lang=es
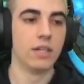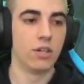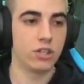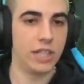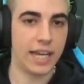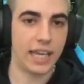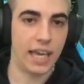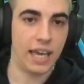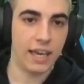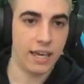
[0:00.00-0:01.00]
O sea
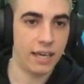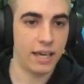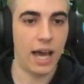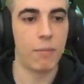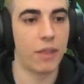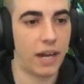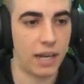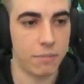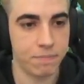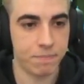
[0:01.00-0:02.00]
que... Amo
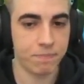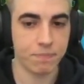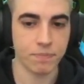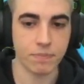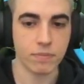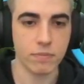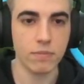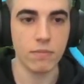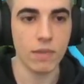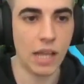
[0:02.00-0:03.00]
darle.
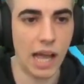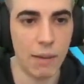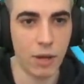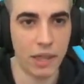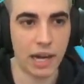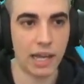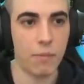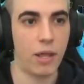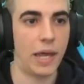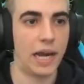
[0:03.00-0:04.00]
Amo darle,
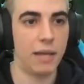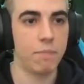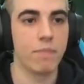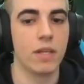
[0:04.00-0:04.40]
amo darle.